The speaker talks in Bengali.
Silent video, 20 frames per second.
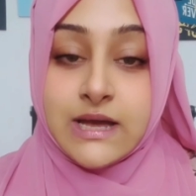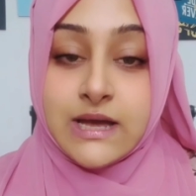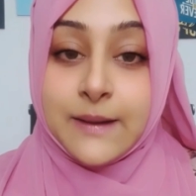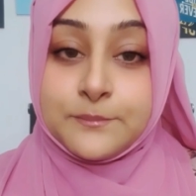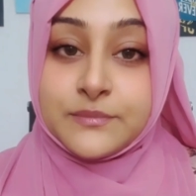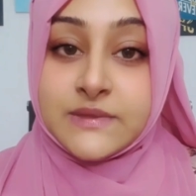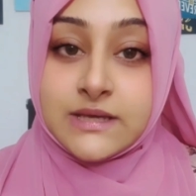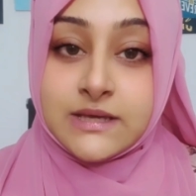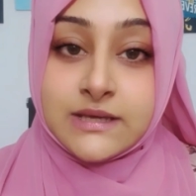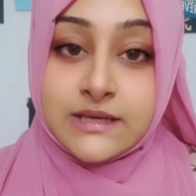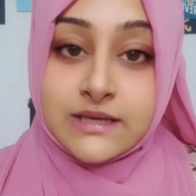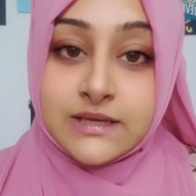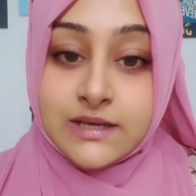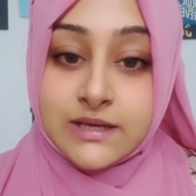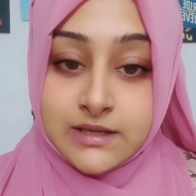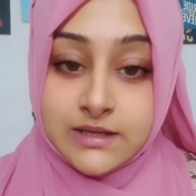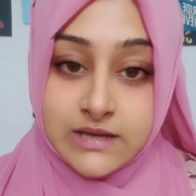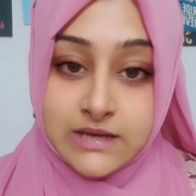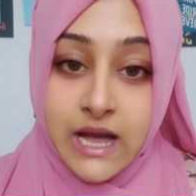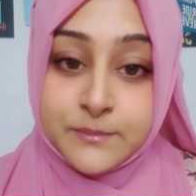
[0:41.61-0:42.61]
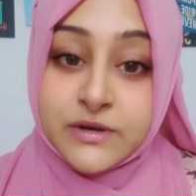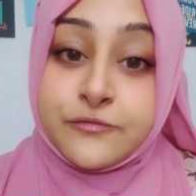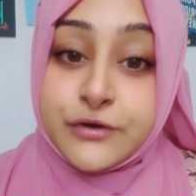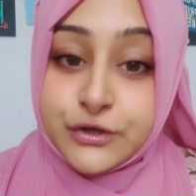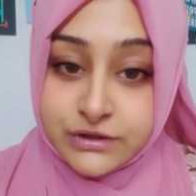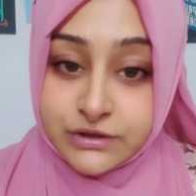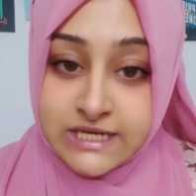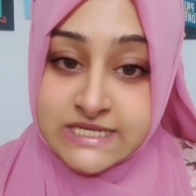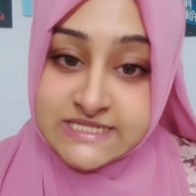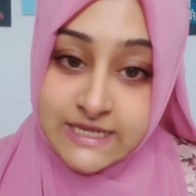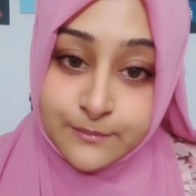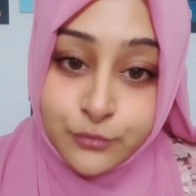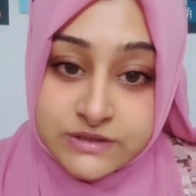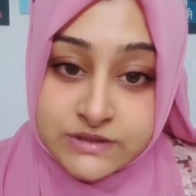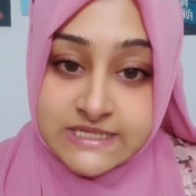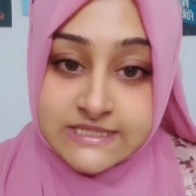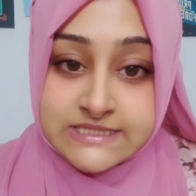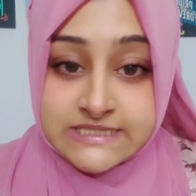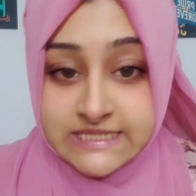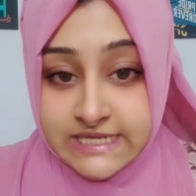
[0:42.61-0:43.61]
আপনি আপনার ভিডিওতে নিজেই
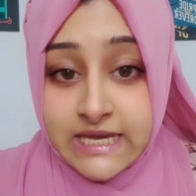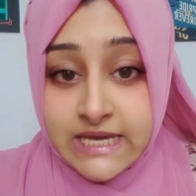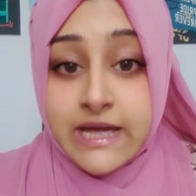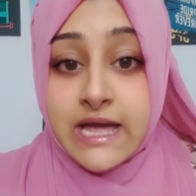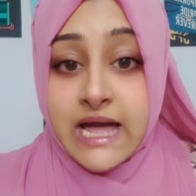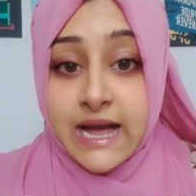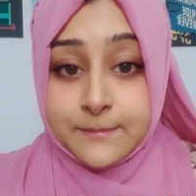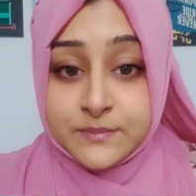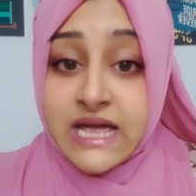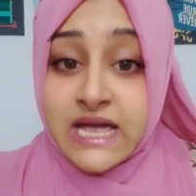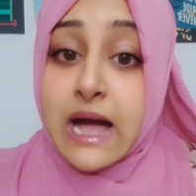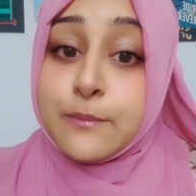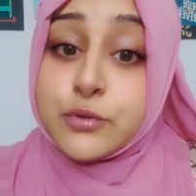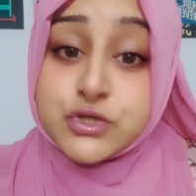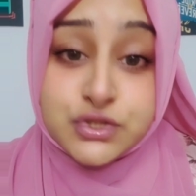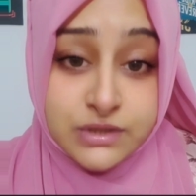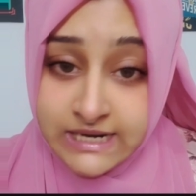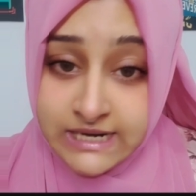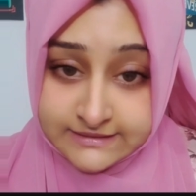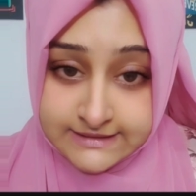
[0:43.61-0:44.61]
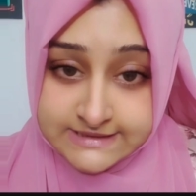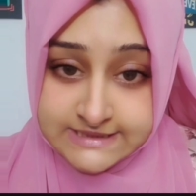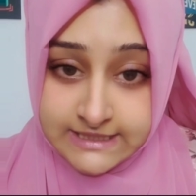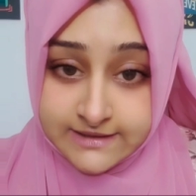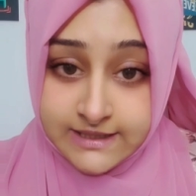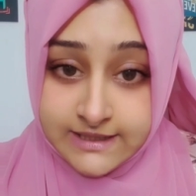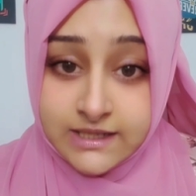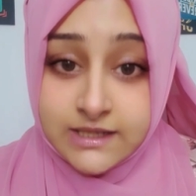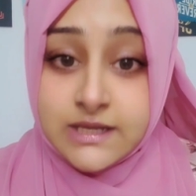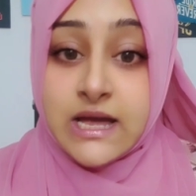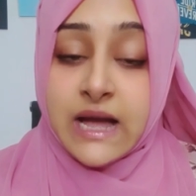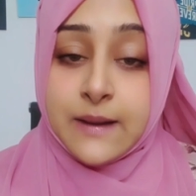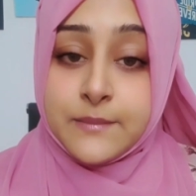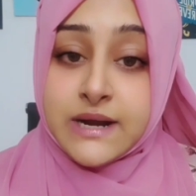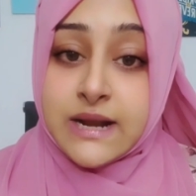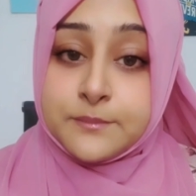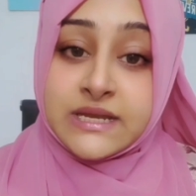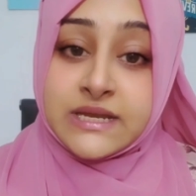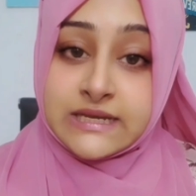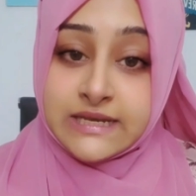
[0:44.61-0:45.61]
বলছেন যে আপনি আবর্জনা ঘাটতে চান না আবার
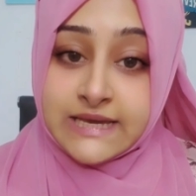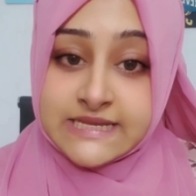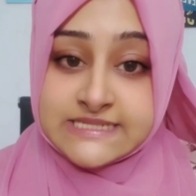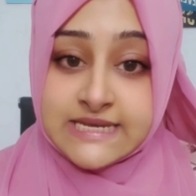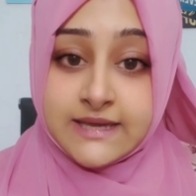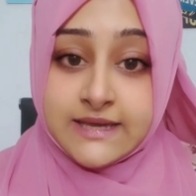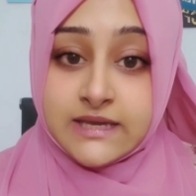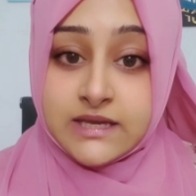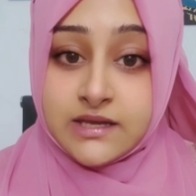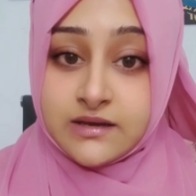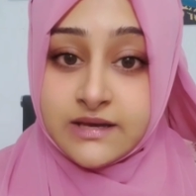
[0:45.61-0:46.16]
আপনি নিজেই